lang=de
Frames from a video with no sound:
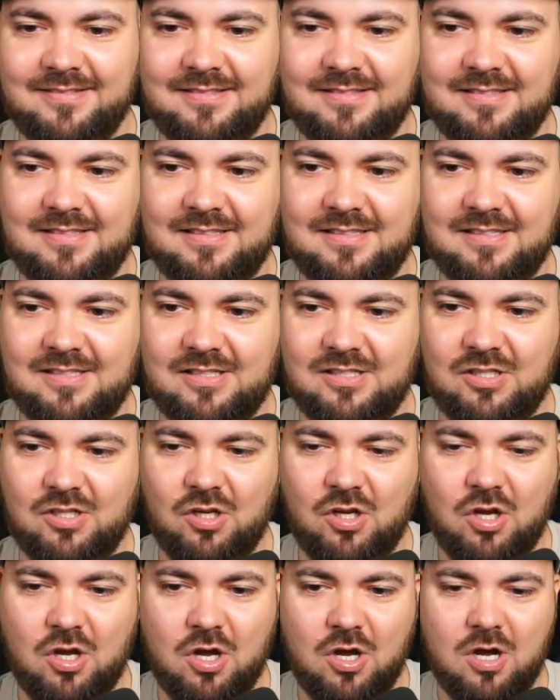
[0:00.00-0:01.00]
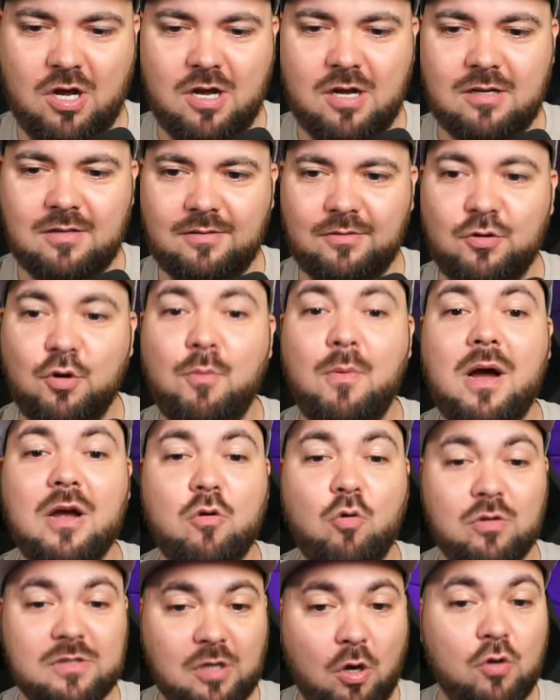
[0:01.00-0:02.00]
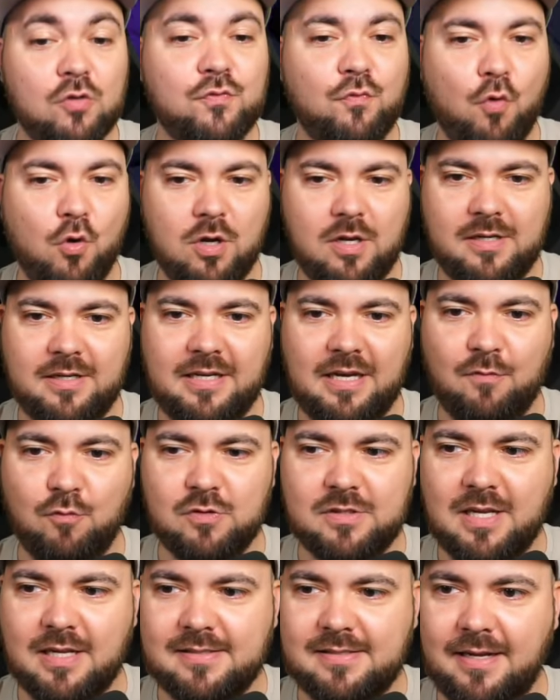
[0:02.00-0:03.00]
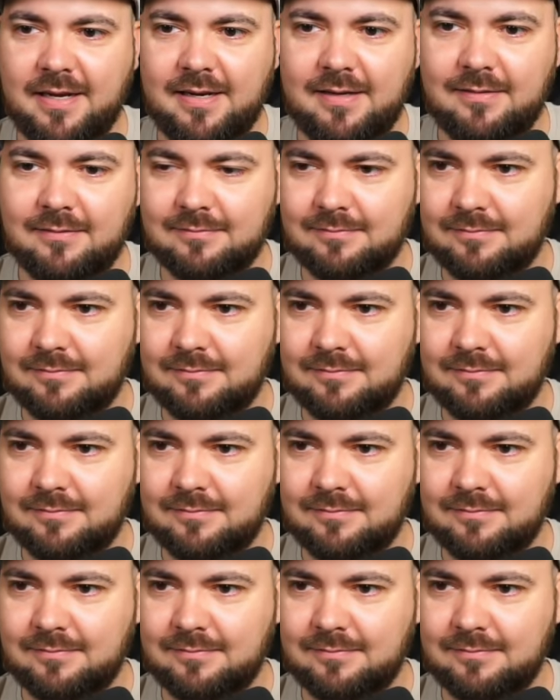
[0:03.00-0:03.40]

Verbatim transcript: So. Nochmal kurz ausfeudeln hier. Wo ist das Ding?